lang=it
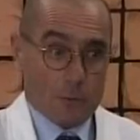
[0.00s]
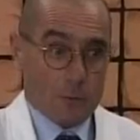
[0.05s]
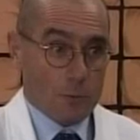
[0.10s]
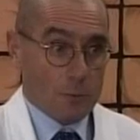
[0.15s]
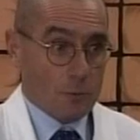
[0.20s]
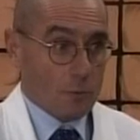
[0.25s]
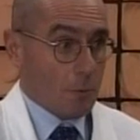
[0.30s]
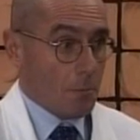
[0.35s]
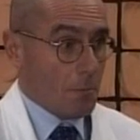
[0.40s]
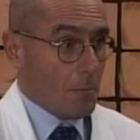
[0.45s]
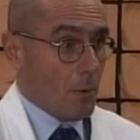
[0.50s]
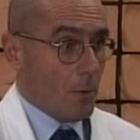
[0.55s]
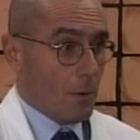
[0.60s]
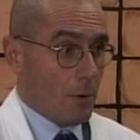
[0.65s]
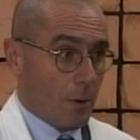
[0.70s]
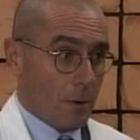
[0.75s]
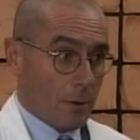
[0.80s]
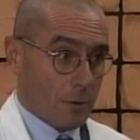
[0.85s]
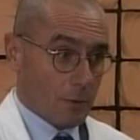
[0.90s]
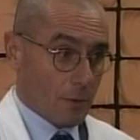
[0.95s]
tutto
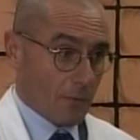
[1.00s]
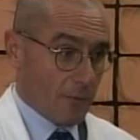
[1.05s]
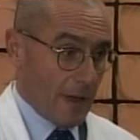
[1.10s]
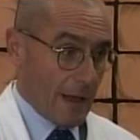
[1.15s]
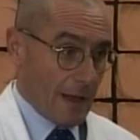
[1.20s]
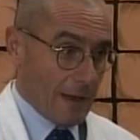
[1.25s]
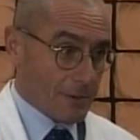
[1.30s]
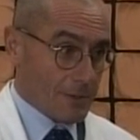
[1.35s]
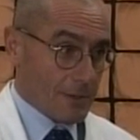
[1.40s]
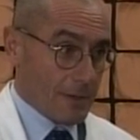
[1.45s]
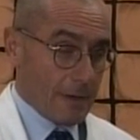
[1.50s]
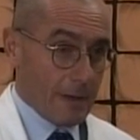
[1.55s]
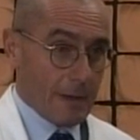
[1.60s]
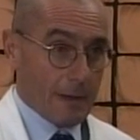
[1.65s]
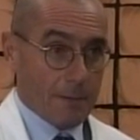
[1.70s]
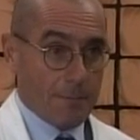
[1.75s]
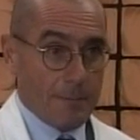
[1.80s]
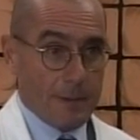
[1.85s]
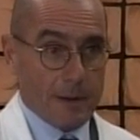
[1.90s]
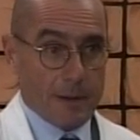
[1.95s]
molto facile
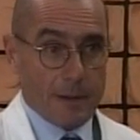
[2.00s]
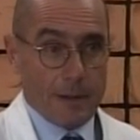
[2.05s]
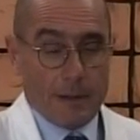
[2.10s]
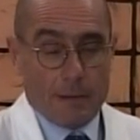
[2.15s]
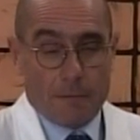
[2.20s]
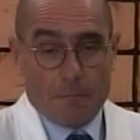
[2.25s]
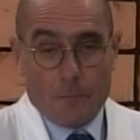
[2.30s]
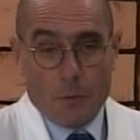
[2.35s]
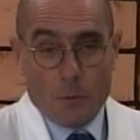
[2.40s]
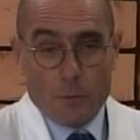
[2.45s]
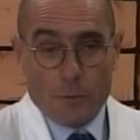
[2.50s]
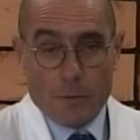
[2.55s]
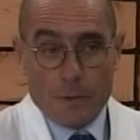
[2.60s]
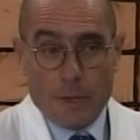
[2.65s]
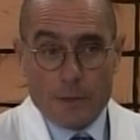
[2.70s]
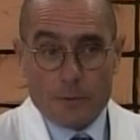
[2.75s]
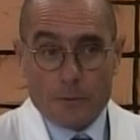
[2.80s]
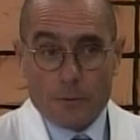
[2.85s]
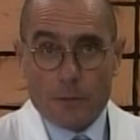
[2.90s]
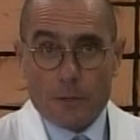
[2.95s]
perché un
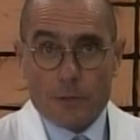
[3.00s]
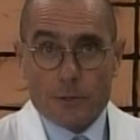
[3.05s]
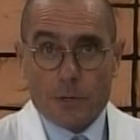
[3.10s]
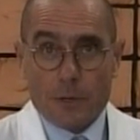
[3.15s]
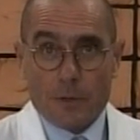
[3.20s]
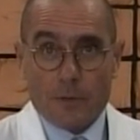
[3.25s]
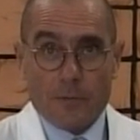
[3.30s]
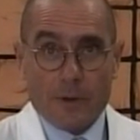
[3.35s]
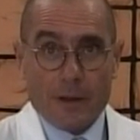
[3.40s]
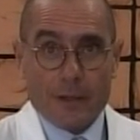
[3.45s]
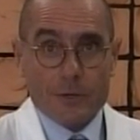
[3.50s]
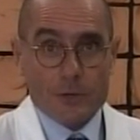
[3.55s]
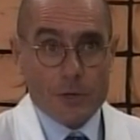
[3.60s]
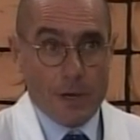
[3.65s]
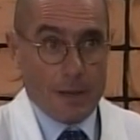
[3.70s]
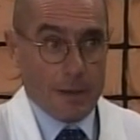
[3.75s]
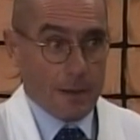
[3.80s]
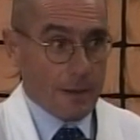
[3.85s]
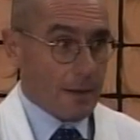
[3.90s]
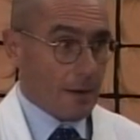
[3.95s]
detto dice fra i
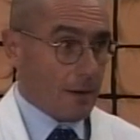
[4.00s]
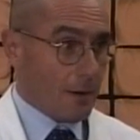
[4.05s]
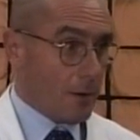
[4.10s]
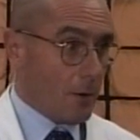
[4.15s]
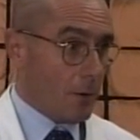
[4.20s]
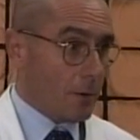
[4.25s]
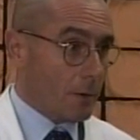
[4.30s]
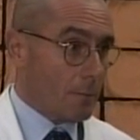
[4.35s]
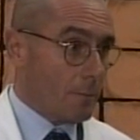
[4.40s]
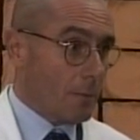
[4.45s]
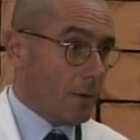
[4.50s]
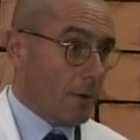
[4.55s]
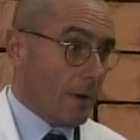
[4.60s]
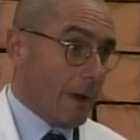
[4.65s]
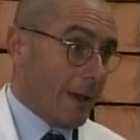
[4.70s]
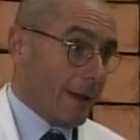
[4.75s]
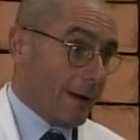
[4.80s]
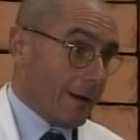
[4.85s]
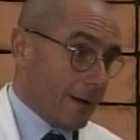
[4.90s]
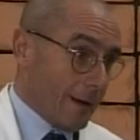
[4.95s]
ciechi l'orbo
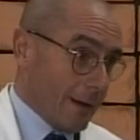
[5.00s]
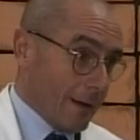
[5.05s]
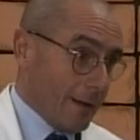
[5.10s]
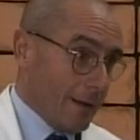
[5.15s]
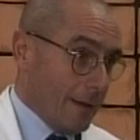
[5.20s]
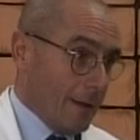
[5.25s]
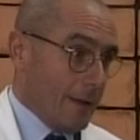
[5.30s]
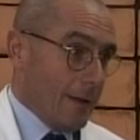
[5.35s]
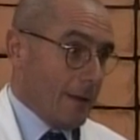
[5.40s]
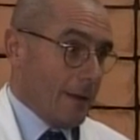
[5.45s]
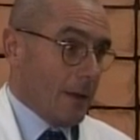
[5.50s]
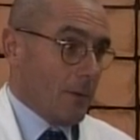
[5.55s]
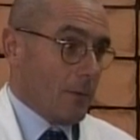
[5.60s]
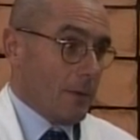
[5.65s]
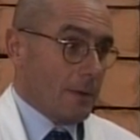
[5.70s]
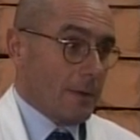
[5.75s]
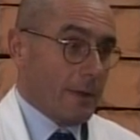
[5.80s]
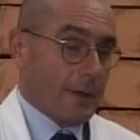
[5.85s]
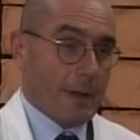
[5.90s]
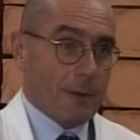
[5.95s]
è re e
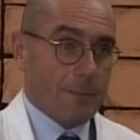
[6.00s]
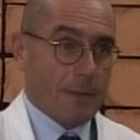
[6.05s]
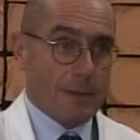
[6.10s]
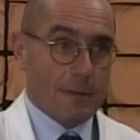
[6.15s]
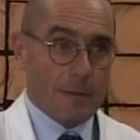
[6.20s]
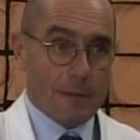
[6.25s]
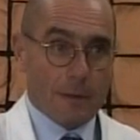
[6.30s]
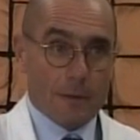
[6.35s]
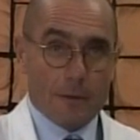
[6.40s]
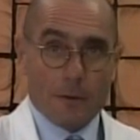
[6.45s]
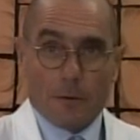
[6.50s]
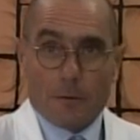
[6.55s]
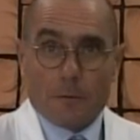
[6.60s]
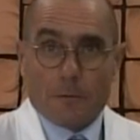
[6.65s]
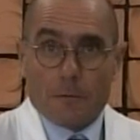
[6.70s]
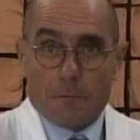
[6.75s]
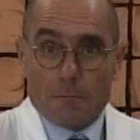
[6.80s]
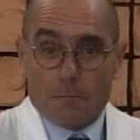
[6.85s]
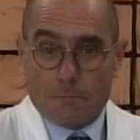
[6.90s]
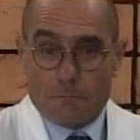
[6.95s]
quindi chiaramente io mm,
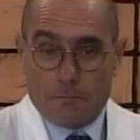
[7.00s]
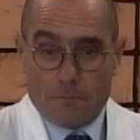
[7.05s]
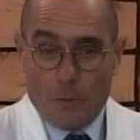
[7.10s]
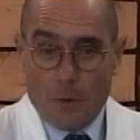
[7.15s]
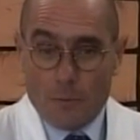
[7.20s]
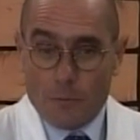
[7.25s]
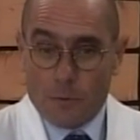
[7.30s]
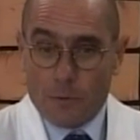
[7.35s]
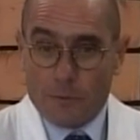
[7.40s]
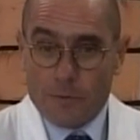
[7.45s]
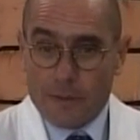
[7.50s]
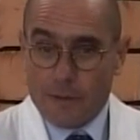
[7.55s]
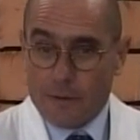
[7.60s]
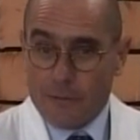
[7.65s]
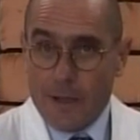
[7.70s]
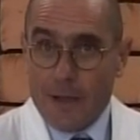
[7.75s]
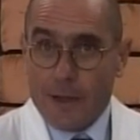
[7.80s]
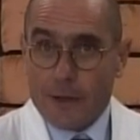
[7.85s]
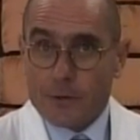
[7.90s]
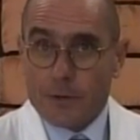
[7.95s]
ho avuto vita
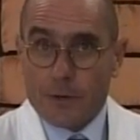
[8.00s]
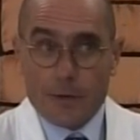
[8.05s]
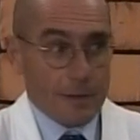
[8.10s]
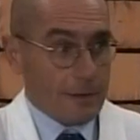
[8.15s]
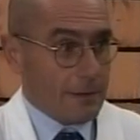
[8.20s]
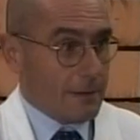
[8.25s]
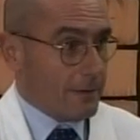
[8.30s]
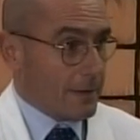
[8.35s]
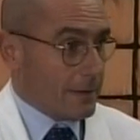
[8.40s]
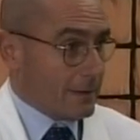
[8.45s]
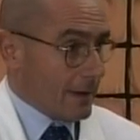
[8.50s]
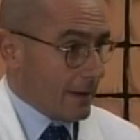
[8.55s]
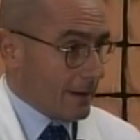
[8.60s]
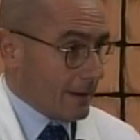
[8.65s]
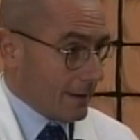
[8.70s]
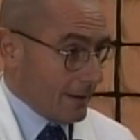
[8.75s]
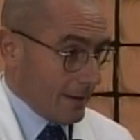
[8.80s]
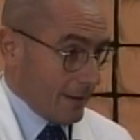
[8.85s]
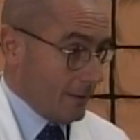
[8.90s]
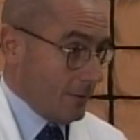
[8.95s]
facile a
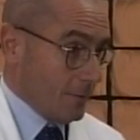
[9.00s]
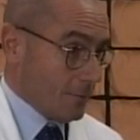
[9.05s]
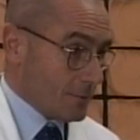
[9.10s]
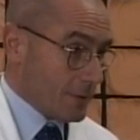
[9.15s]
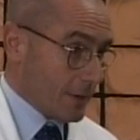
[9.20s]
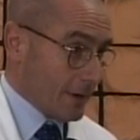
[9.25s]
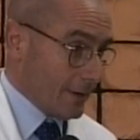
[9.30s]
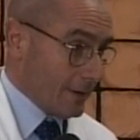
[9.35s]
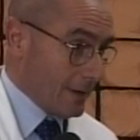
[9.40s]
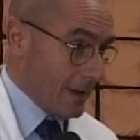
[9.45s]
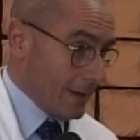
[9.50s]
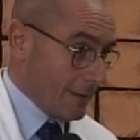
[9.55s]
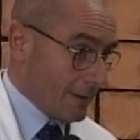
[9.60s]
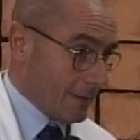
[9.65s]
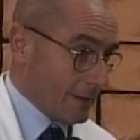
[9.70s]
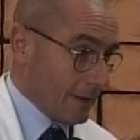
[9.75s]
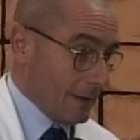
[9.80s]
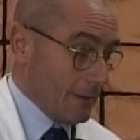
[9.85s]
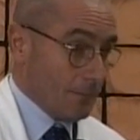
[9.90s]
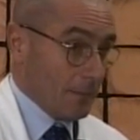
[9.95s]
diventare re, non c'era
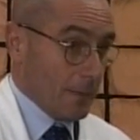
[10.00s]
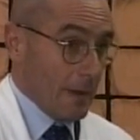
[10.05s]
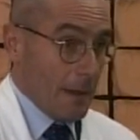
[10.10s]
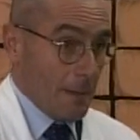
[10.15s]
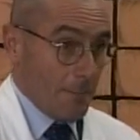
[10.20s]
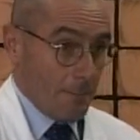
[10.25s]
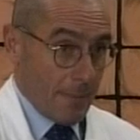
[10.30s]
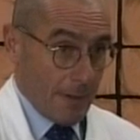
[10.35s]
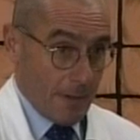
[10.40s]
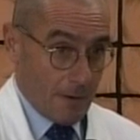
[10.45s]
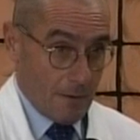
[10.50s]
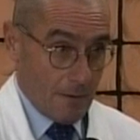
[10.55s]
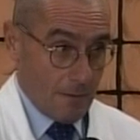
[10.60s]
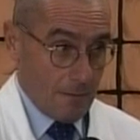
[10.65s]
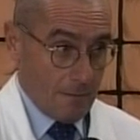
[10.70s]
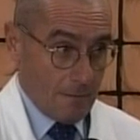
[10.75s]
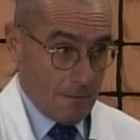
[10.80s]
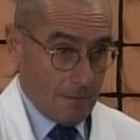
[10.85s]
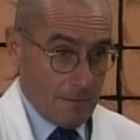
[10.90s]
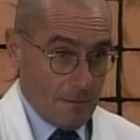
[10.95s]
niente, però
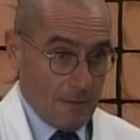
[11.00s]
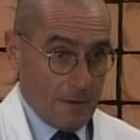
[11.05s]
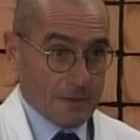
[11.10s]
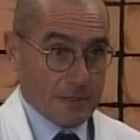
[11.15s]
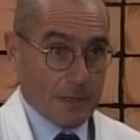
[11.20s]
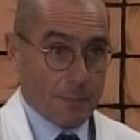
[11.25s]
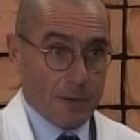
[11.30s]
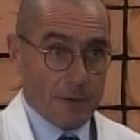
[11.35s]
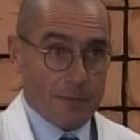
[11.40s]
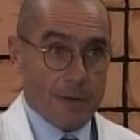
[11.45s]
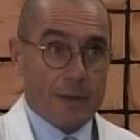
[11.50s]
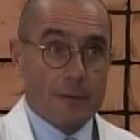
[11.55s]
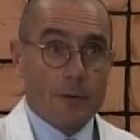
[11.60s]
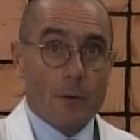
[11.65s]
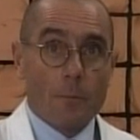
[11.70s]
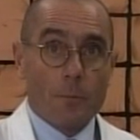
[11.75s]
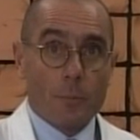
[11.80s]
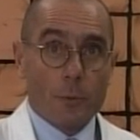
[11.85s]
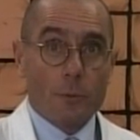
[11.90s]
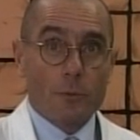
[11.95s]
siamo arrivati a
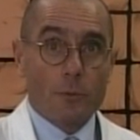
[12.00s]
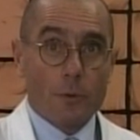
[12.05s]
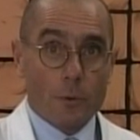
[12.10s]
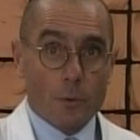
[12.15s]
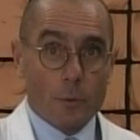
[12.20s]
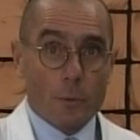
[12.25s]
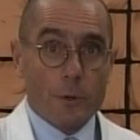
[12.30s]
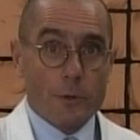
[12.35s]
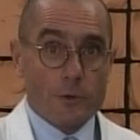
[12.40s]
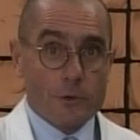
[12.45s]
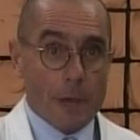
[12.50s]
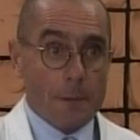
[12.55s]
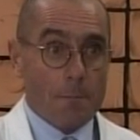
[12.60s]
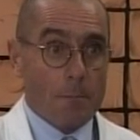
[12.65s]
un punto in cui c'è